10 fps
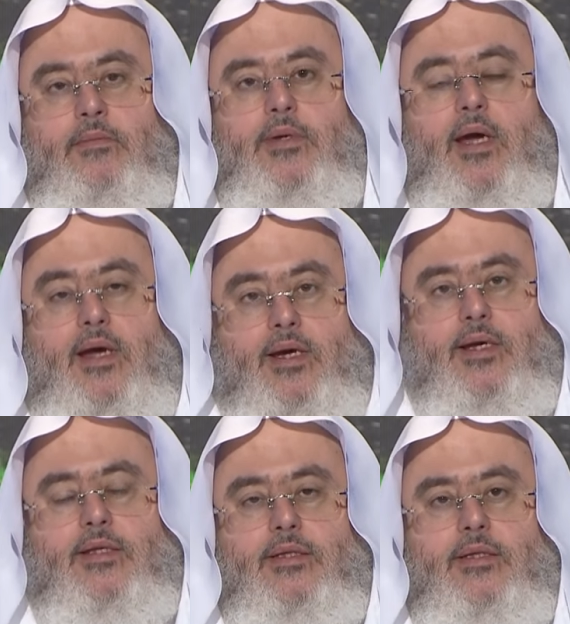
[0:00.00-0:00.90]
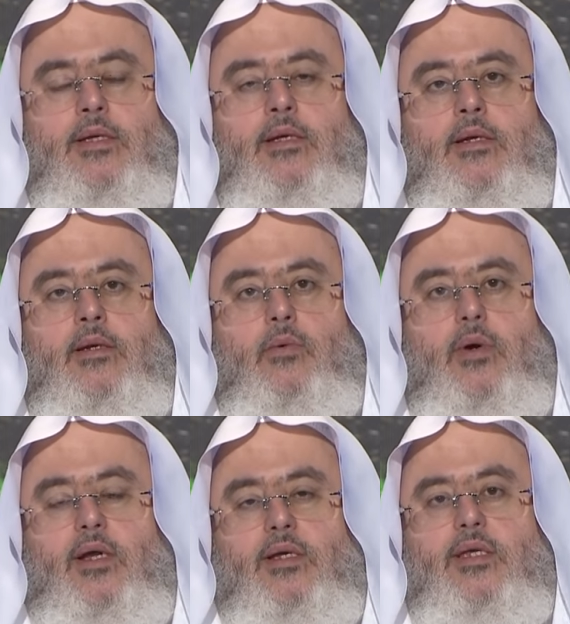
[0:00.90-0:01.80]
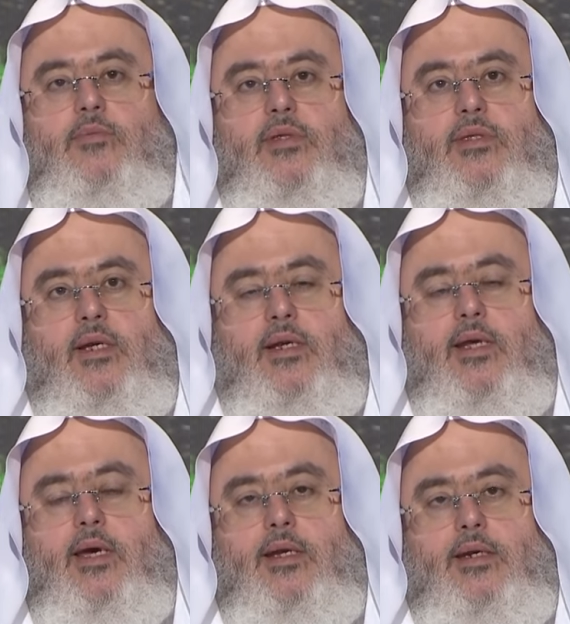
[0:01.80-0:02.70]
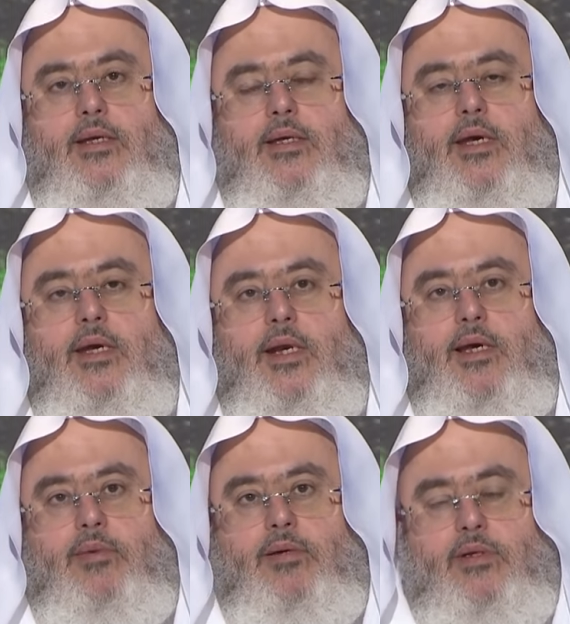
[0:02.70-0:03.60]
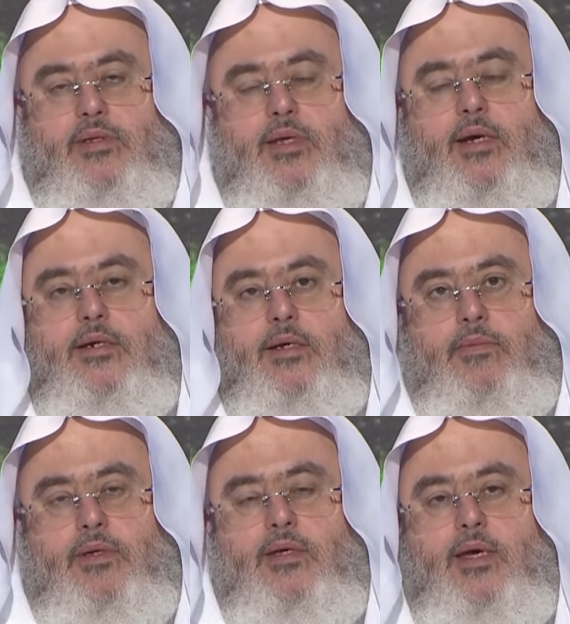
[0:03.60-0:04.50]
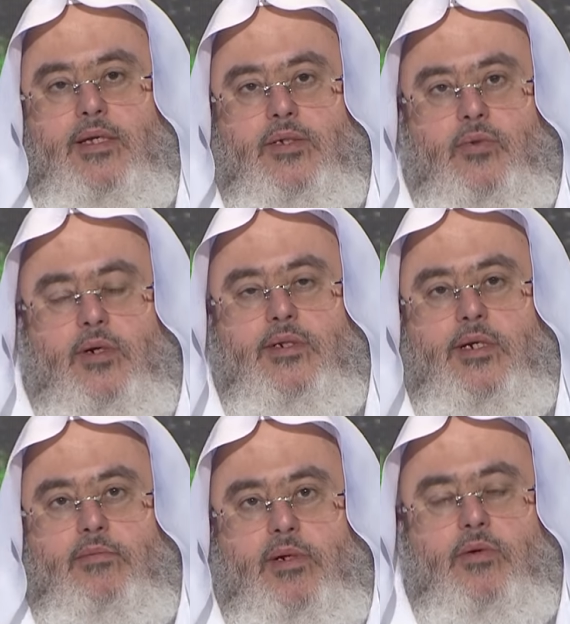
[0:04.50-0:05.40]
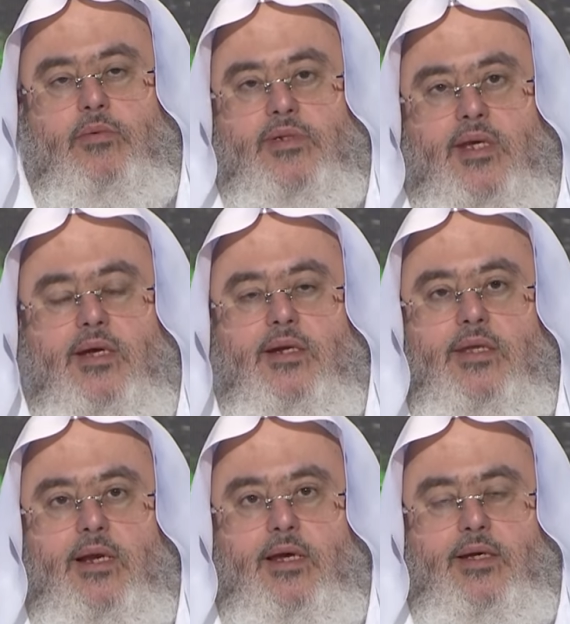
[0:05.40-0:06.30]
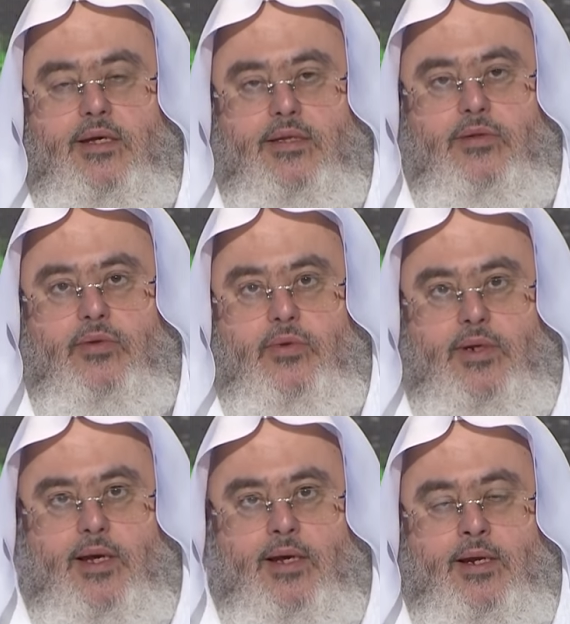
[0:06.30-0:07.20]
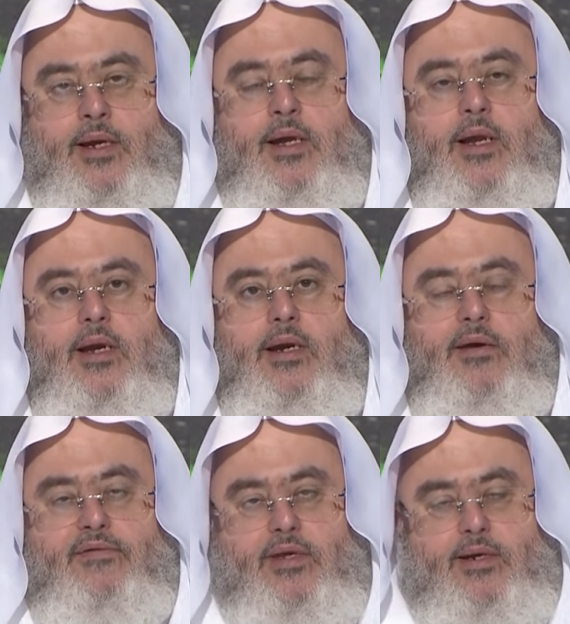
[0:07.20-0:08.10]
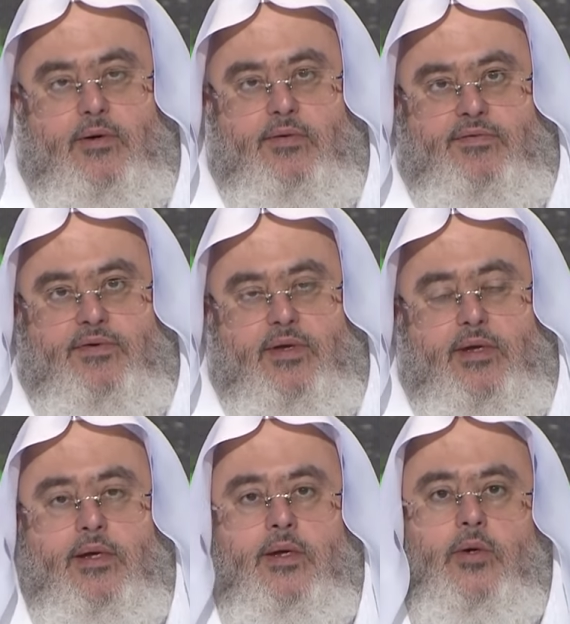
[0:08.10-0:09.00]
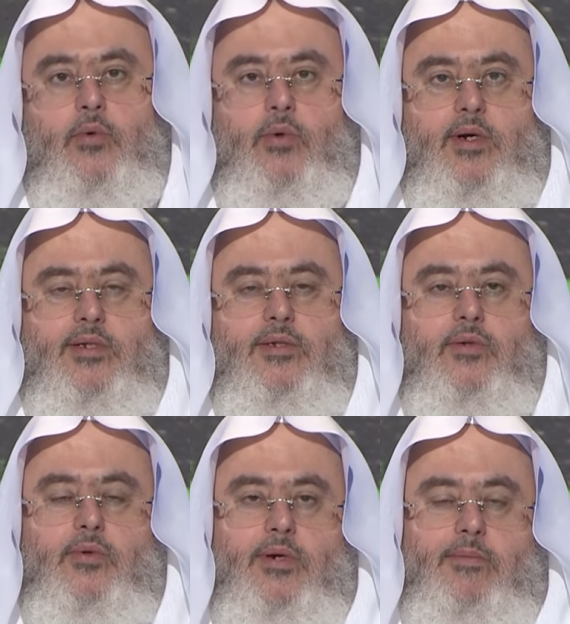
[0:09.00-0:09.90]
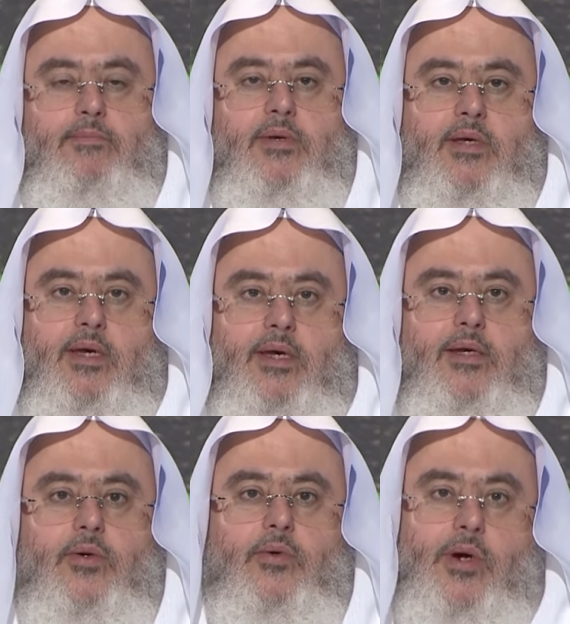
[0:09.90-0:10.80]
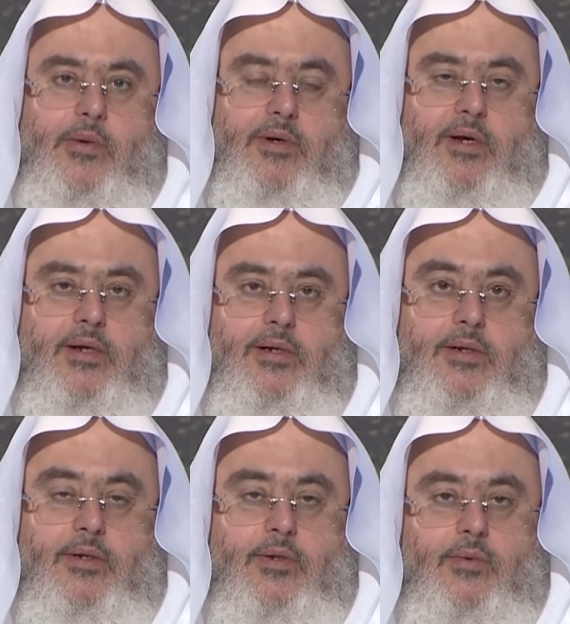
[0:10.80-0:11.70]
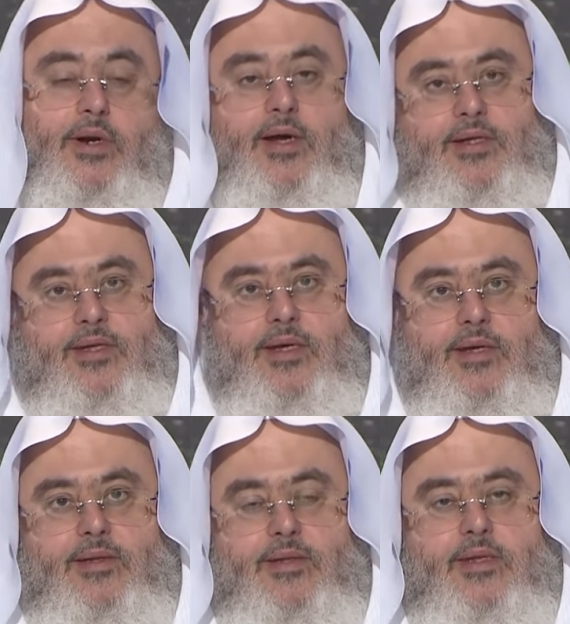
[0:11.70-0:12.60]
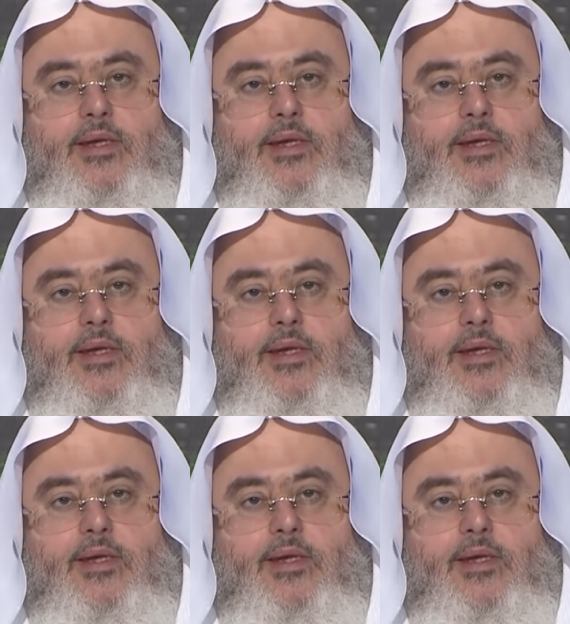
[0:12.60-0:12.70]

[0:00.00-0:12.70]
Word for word: بايه ولا تمدن عينيك الى ما متعنا به ازواجا منهم زهره الحياه الدنيا لنفتنهم فيه ورزق ربك خير وابقى والحديث